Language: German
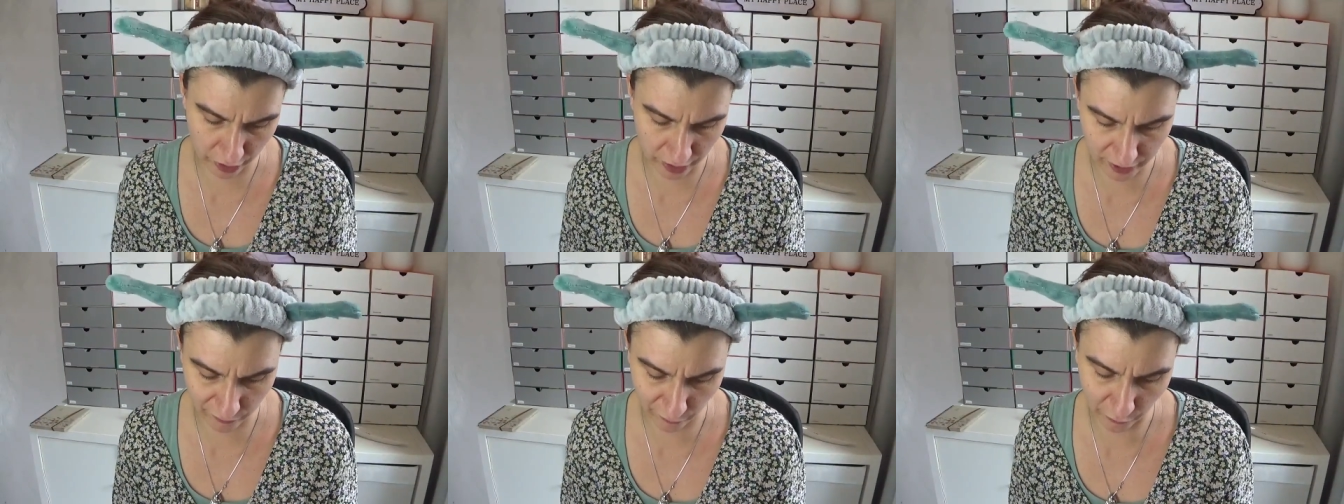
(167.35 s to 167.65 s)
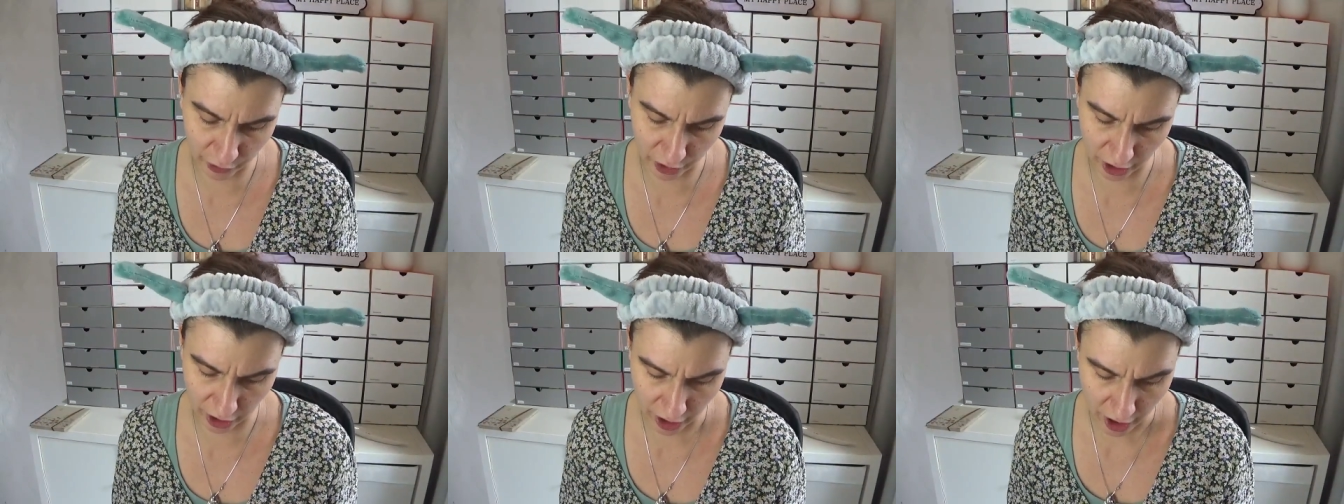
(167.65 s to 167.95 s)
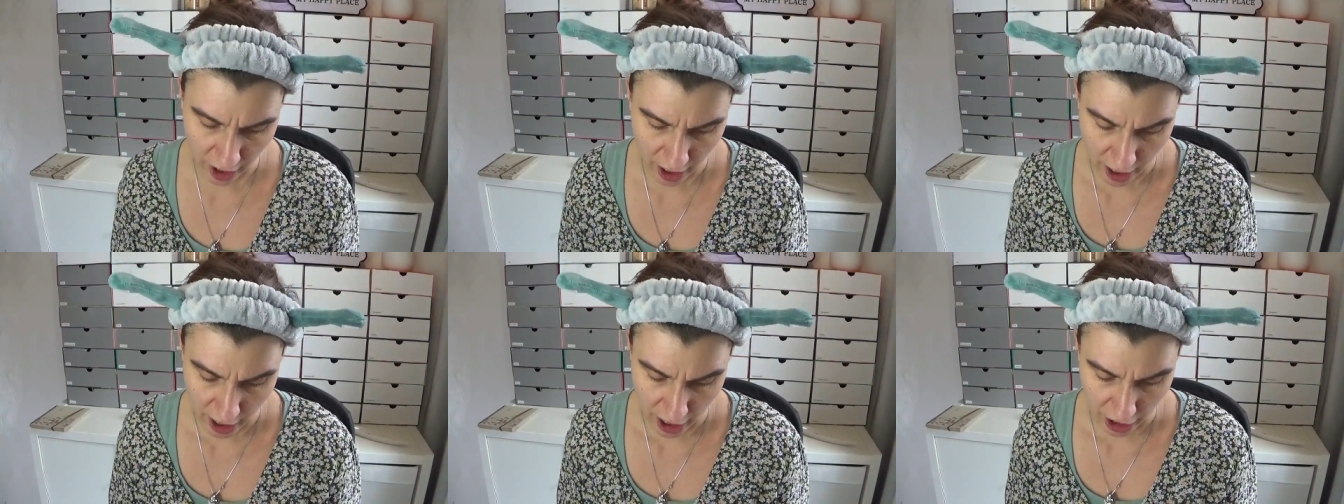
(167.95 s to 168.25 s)
Es ist von der
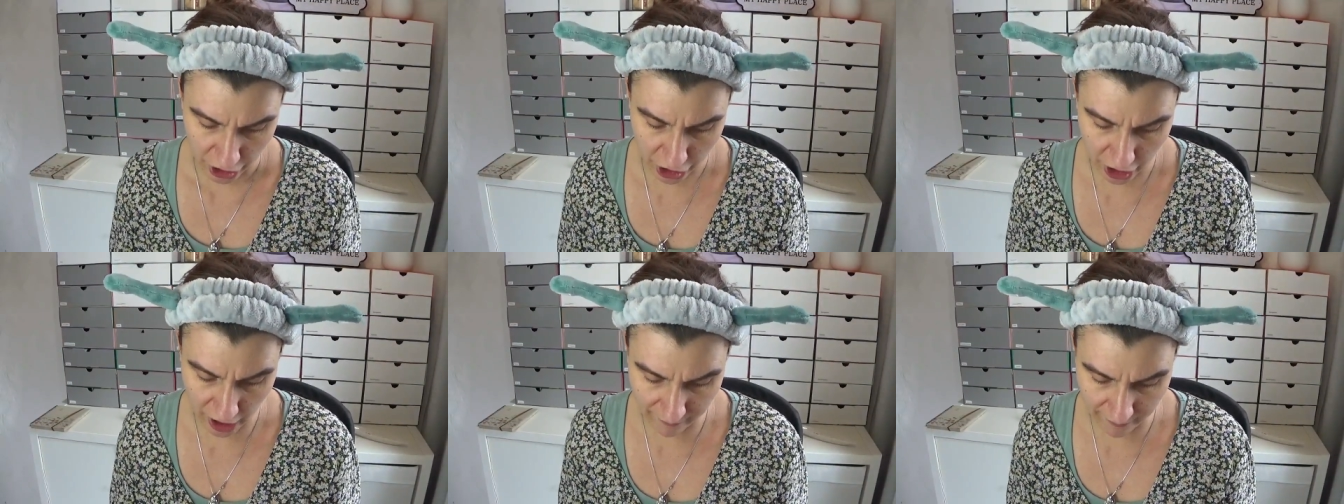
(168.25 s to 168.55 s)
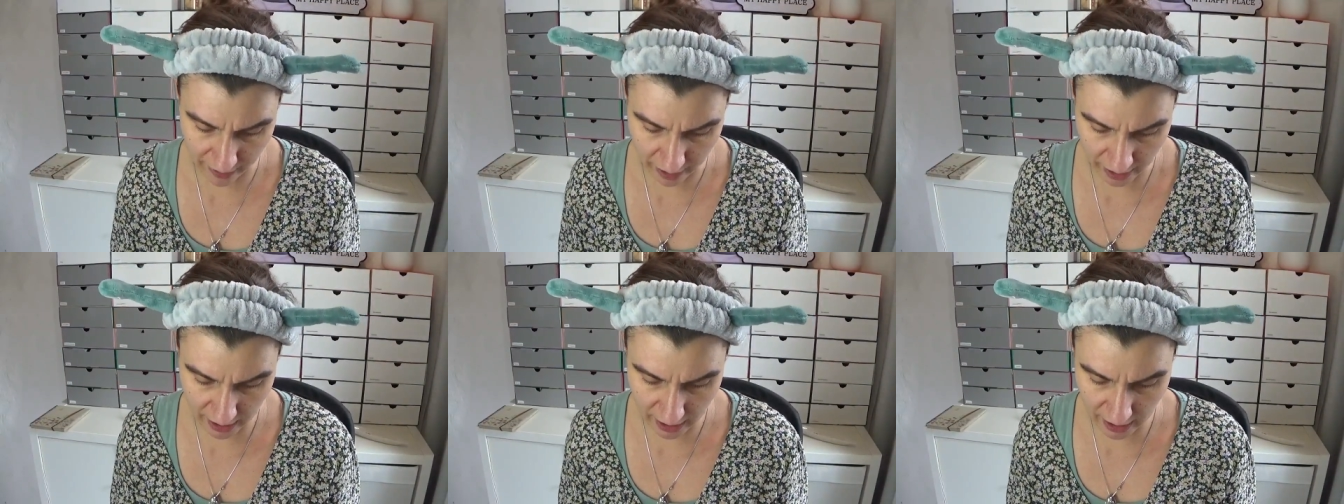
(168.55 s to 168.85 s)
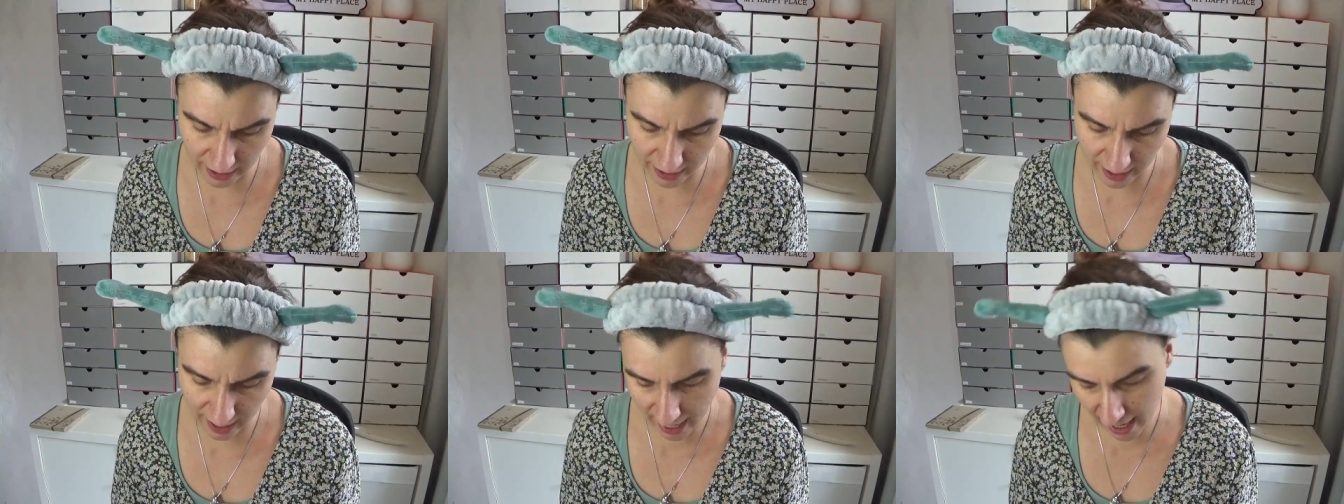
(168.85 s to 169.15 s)
Chili
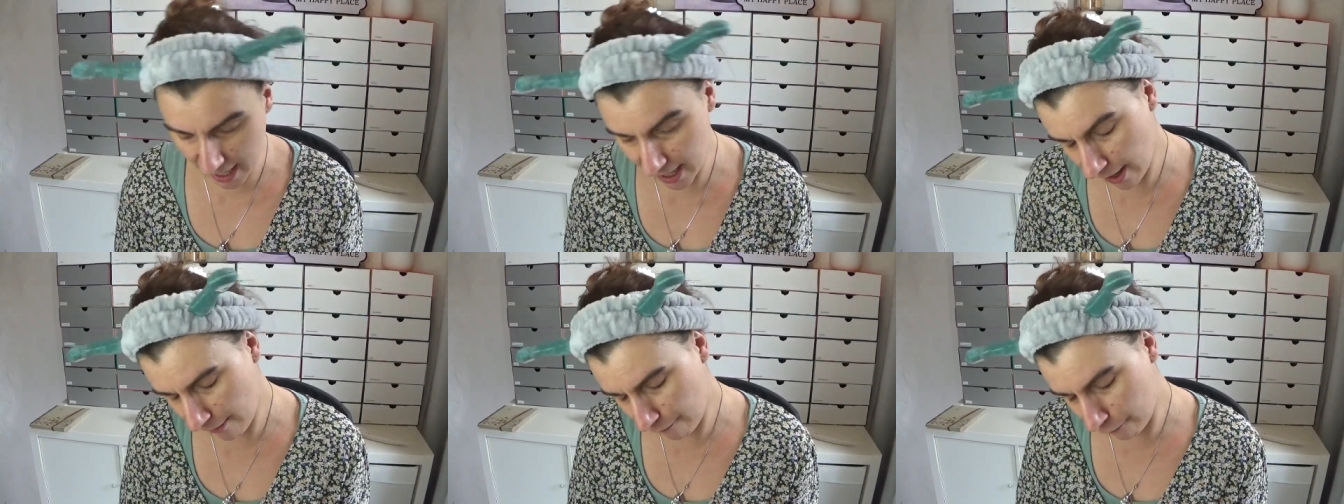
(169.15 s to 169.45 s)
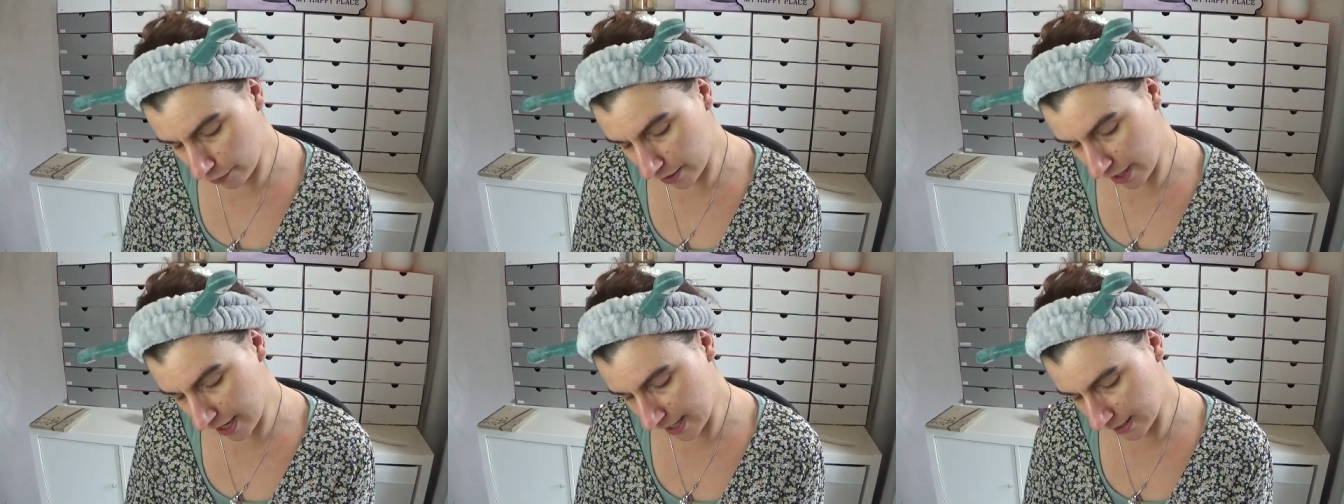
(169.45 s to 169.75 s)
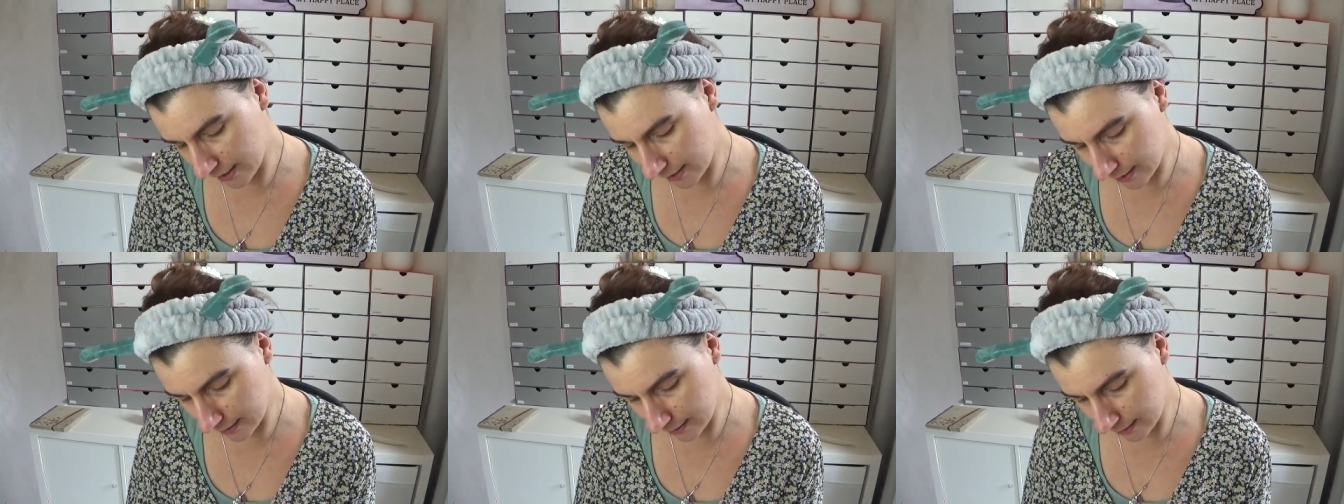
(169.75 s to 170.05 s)
Vanilli Reihe von
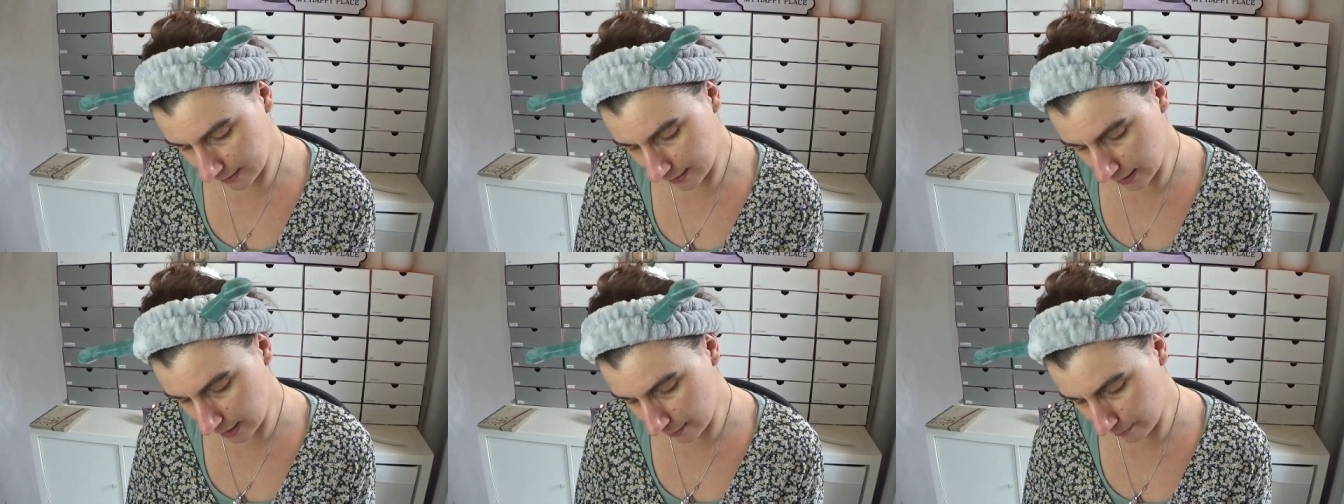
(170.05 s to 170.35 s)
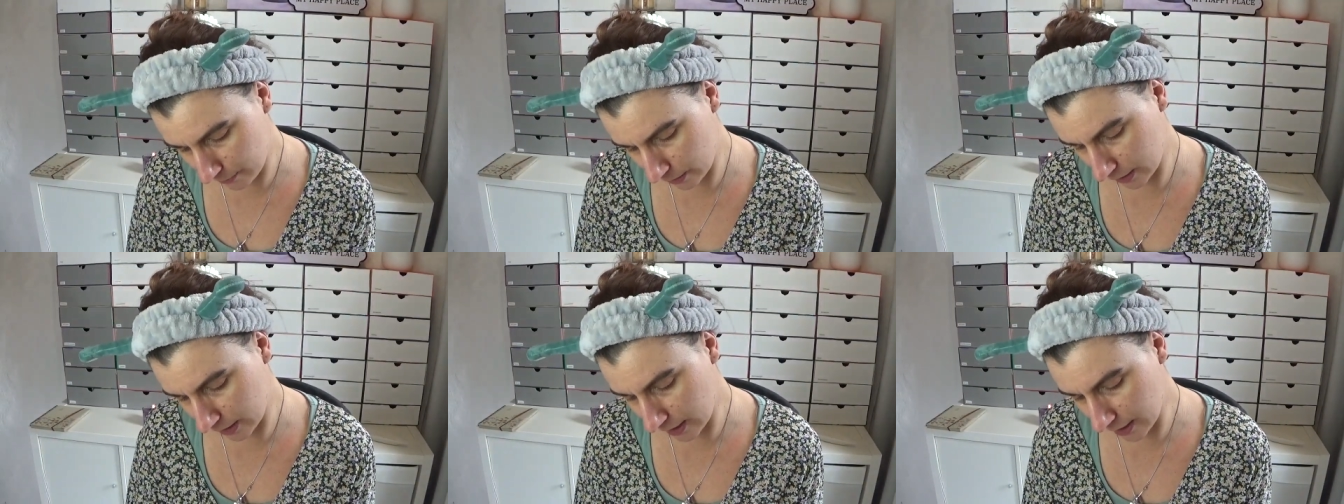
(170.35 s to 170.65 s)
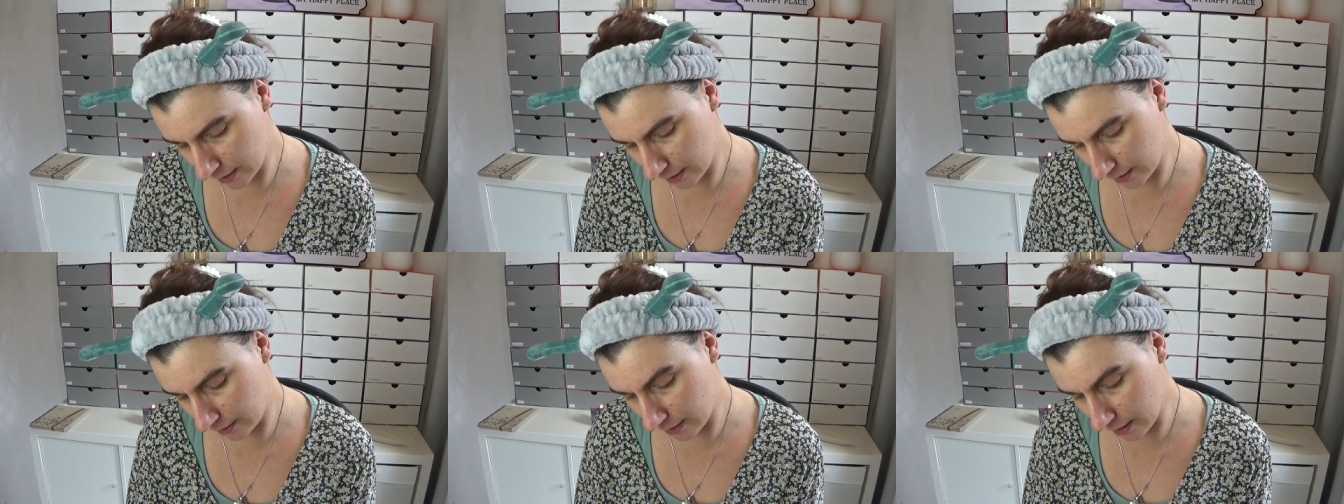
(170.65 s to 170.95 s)
Essence, die Limit, äh,